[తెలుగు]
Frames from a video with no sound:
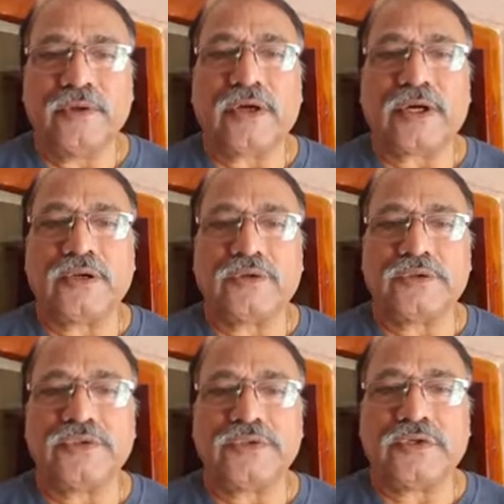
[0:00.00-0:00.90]
ఒక్కడు
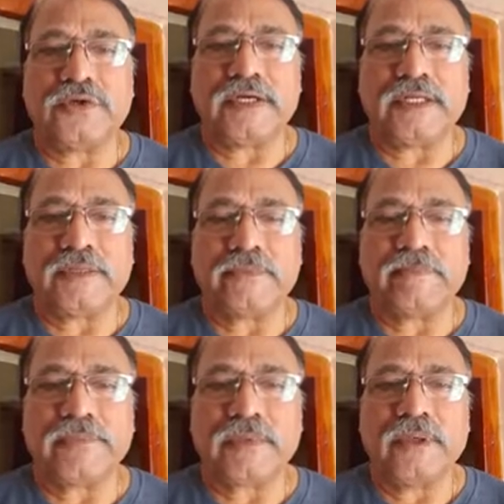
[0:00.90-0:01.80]
గుర్తుంచుకోవాలి
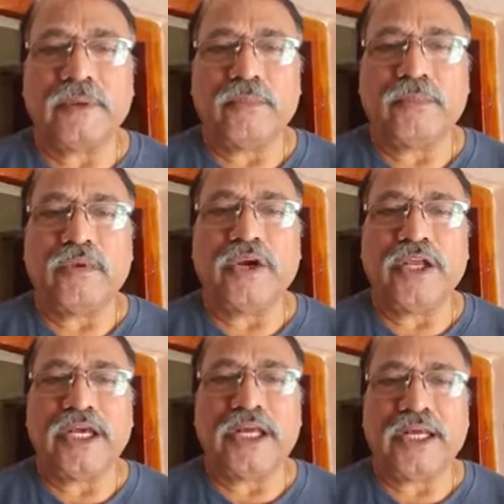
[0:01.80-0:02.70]
మోడీ
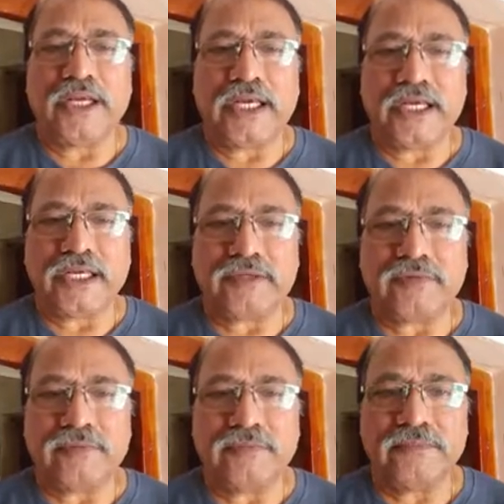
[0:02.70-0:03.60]
గారి
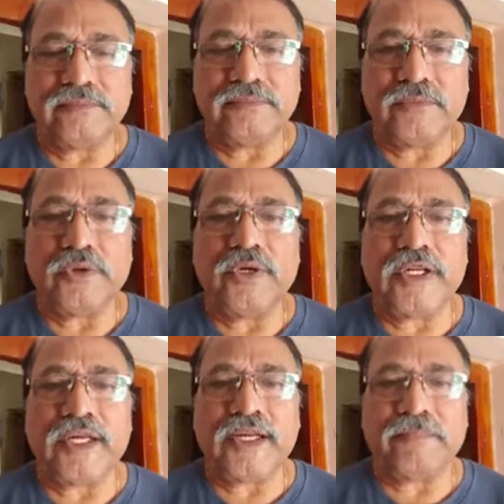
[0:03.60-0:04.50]
నాయకత్వం మోడీ
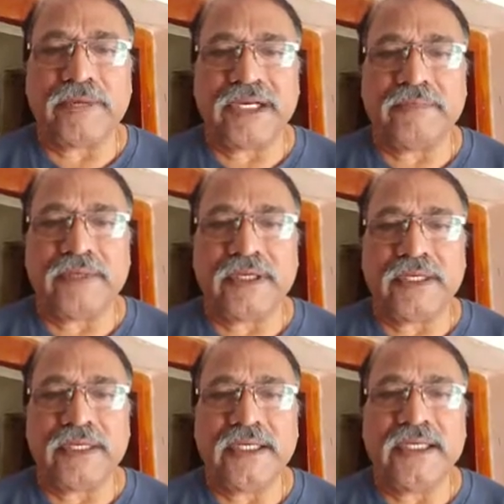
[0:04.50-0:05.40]
గారి పటిమ
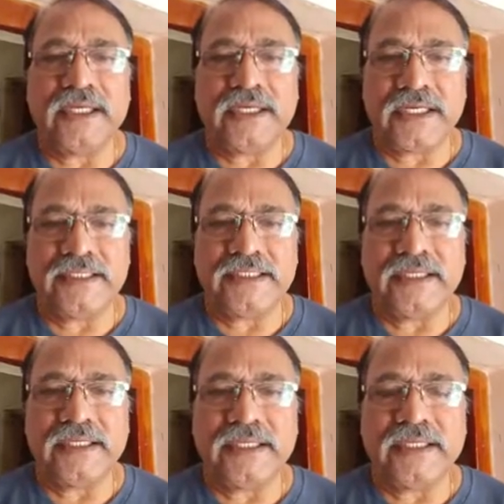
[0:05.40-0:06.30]
నచ్చి
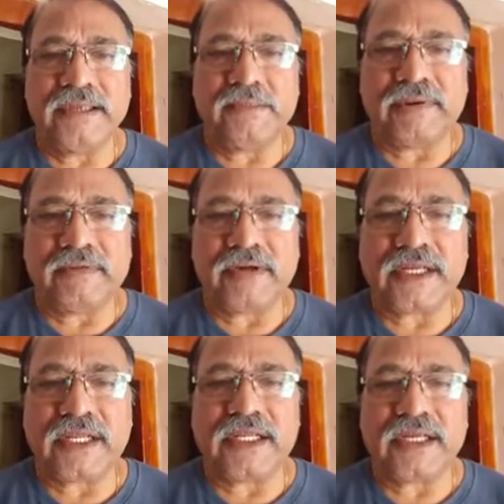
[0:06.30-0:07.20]
పవన్
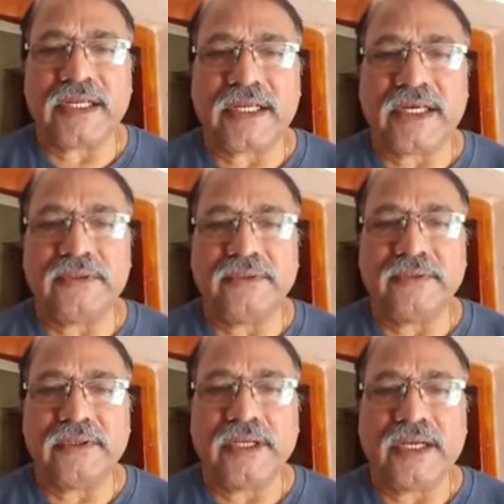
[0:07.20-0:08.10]
కళ్యాణ్ గారు
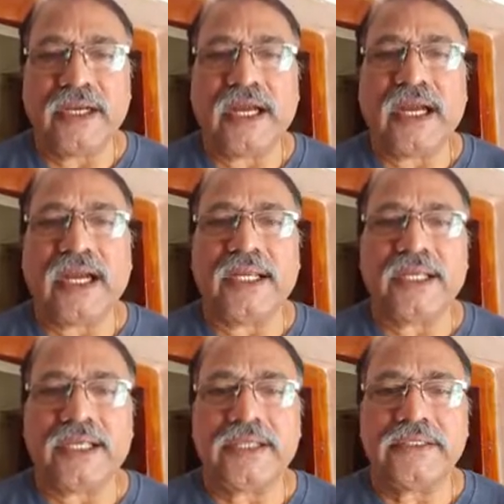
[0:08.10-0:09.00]

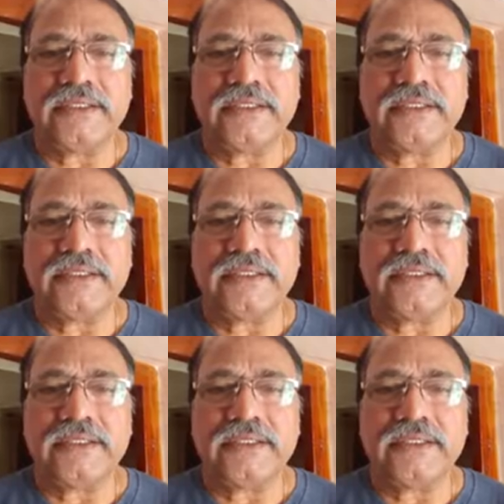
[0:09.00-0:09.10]
ఆయనకి